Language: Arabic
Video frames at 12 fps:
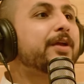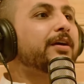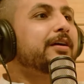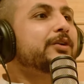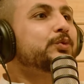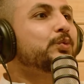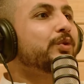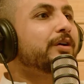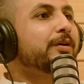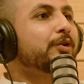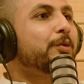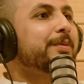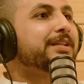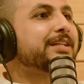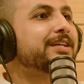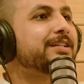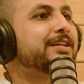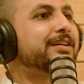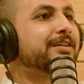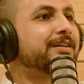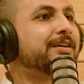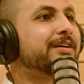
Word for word: لايكات وكومنتات كتير